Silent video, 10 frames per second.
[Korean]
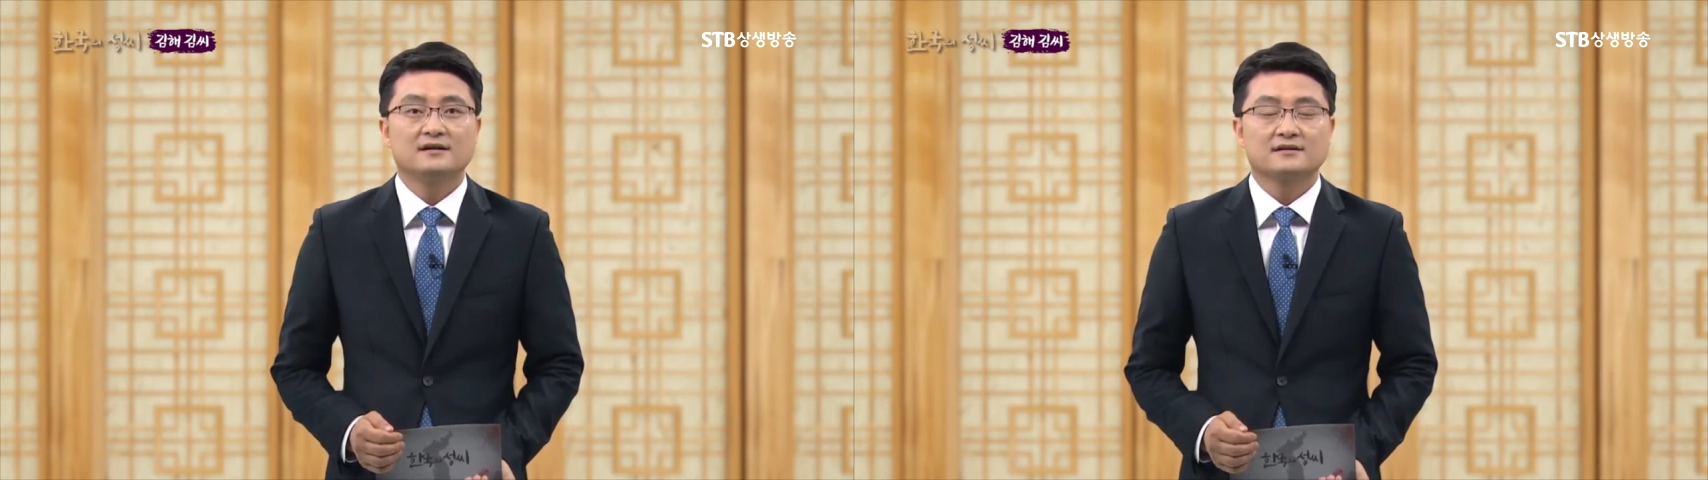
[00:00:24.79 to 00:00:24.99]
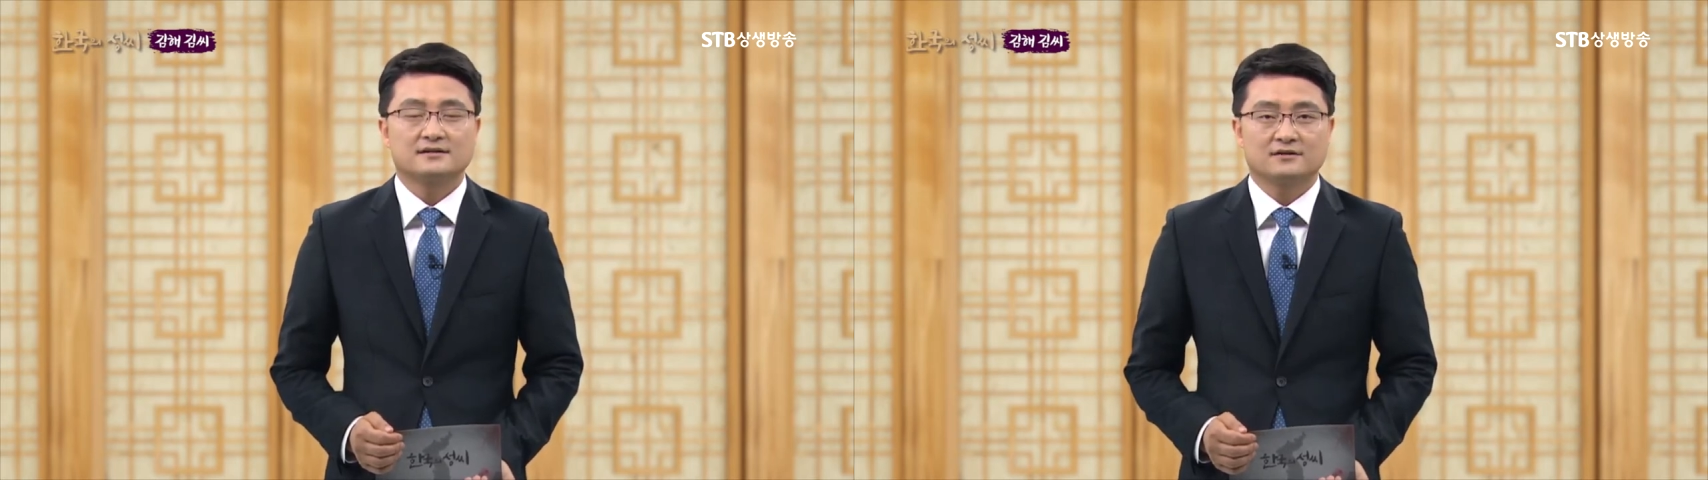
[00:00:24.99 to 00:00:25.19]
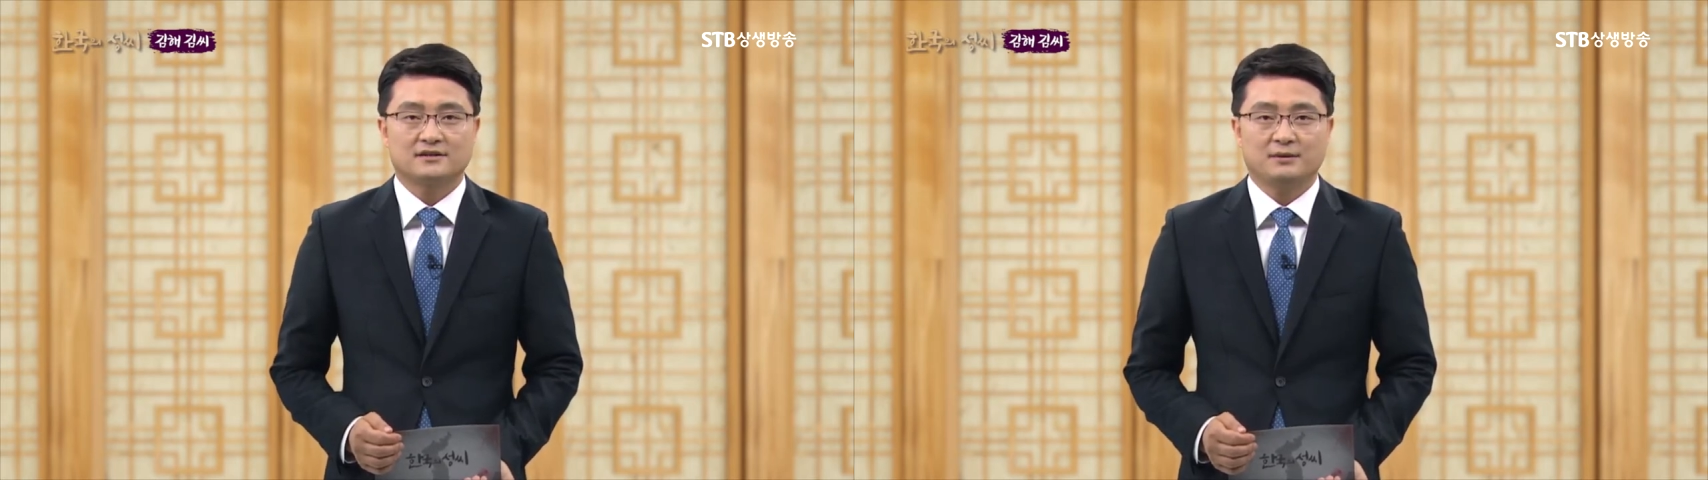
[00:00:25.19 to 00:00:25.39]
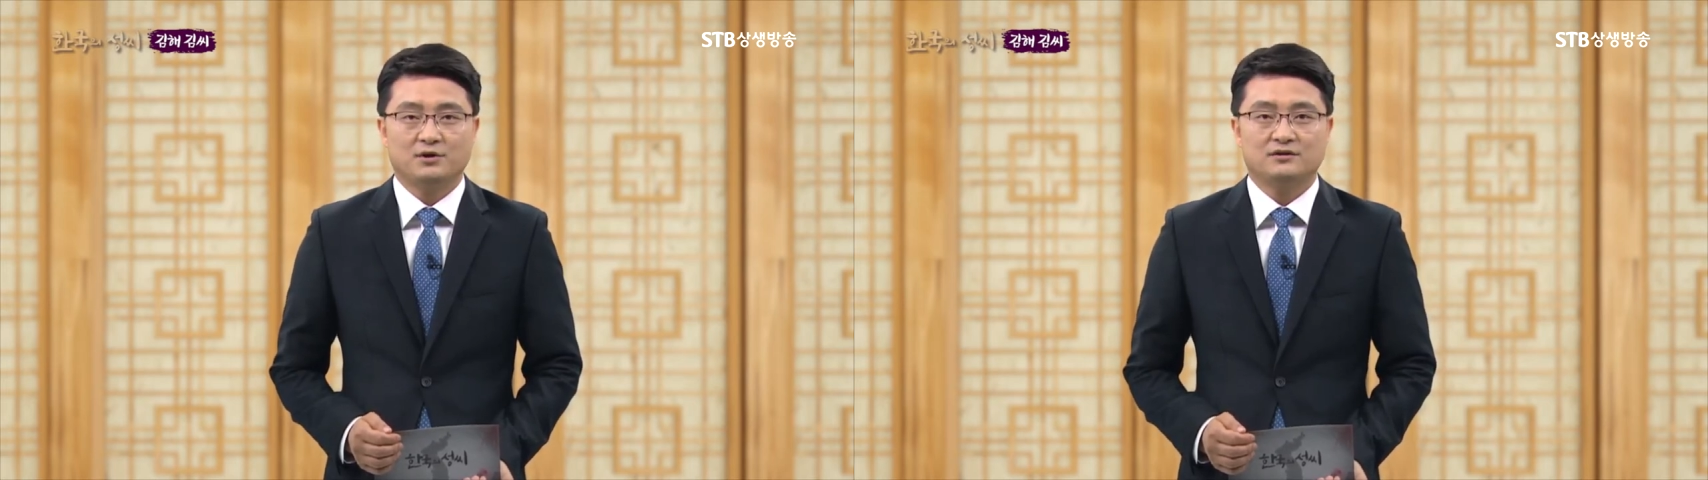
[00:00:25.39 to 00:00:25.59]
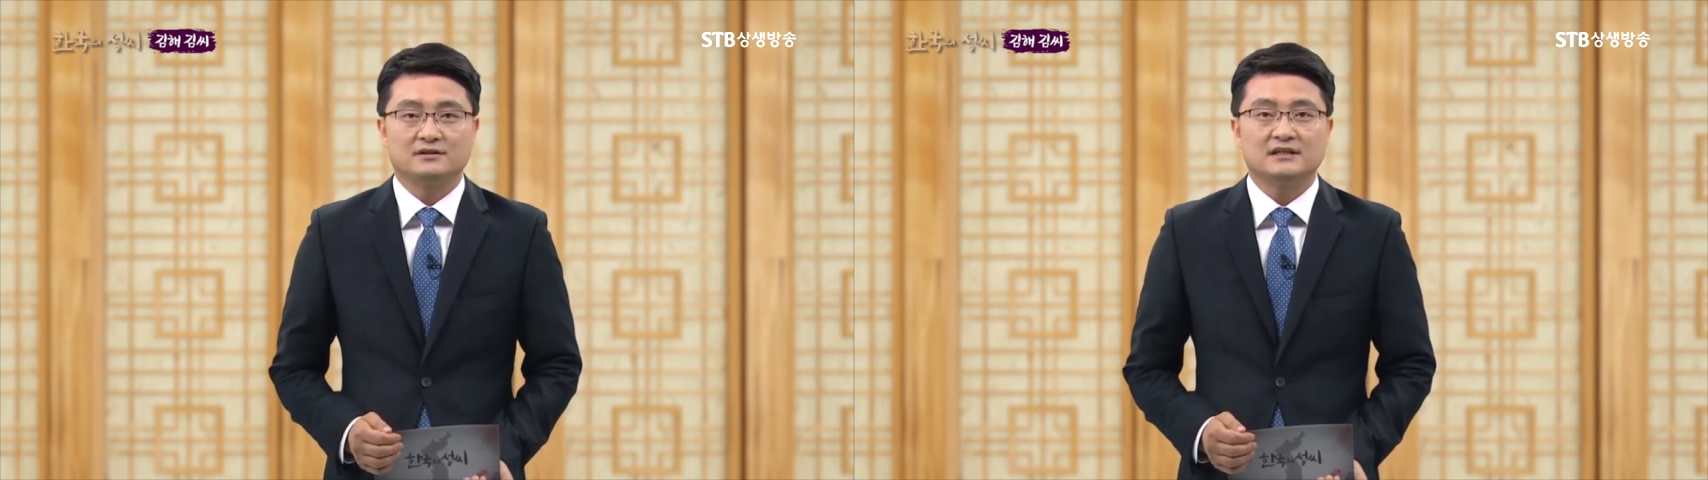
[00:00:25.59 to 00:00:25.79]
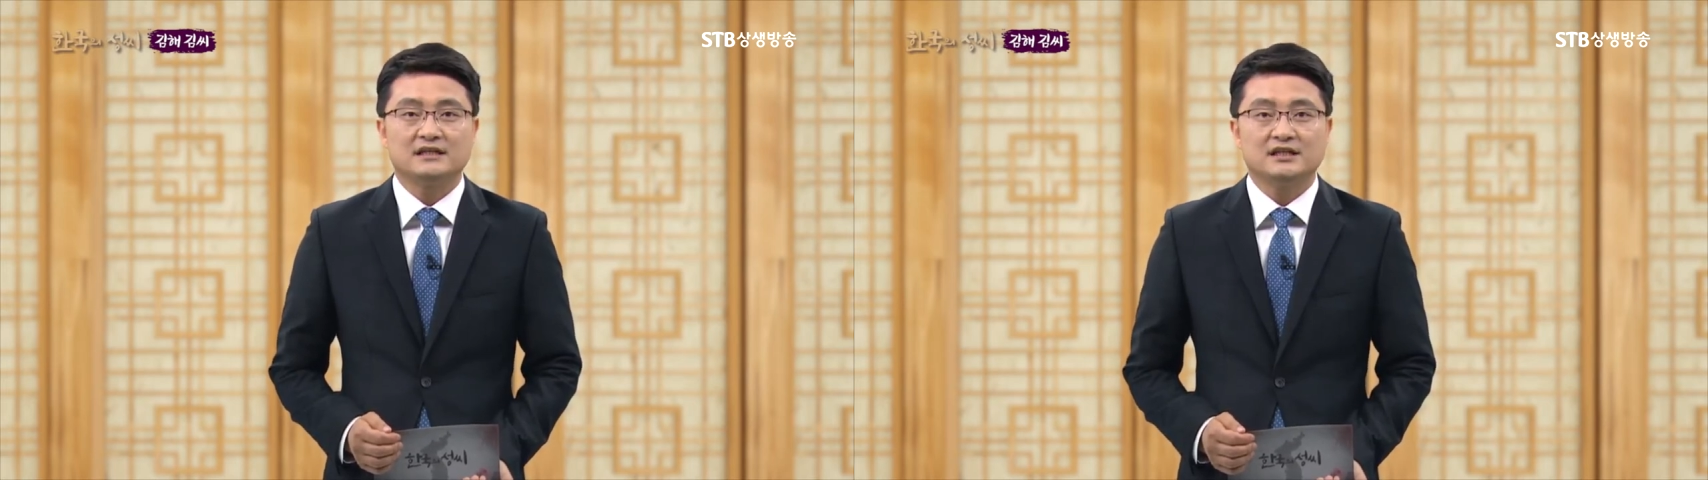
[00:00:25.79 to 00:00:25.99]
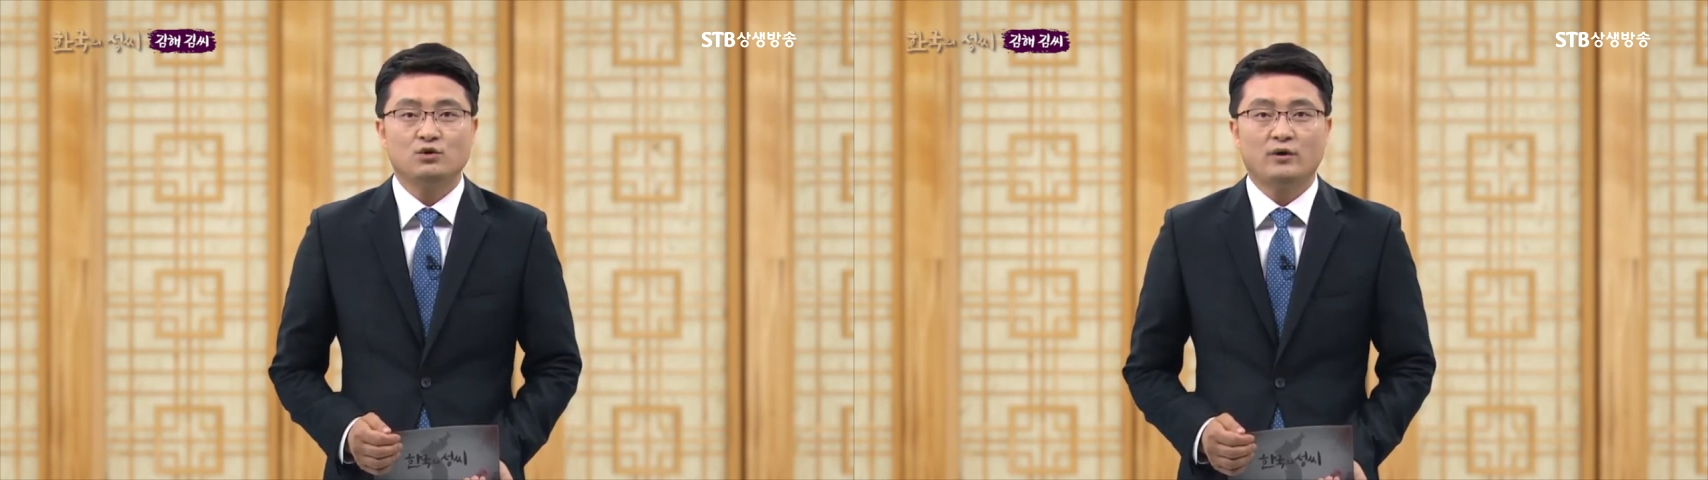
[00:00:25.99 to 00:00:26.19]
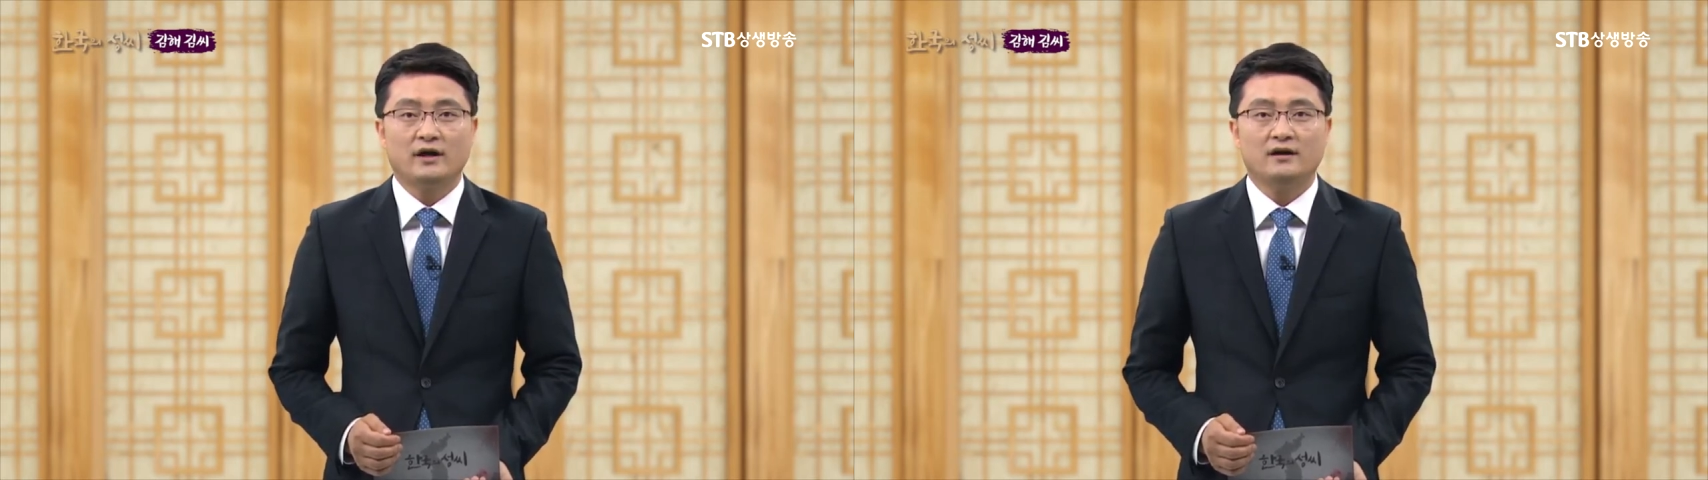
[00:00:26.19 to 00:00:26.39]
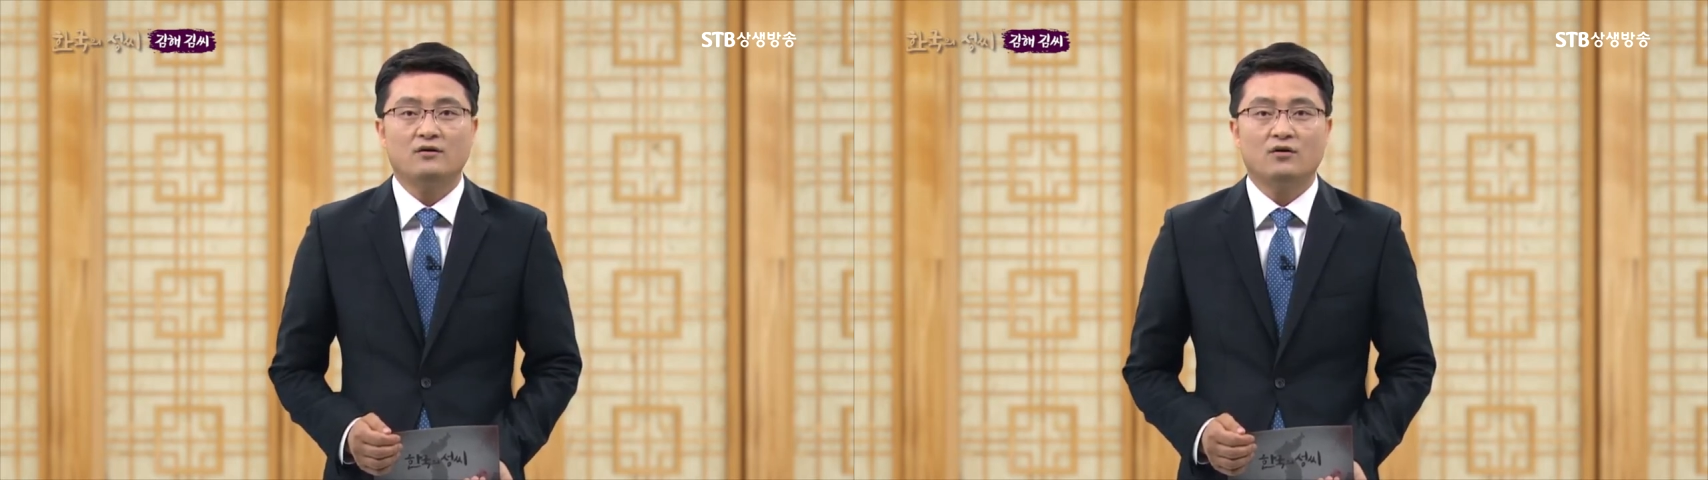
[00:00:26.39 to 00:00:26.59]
그렇다면 이외에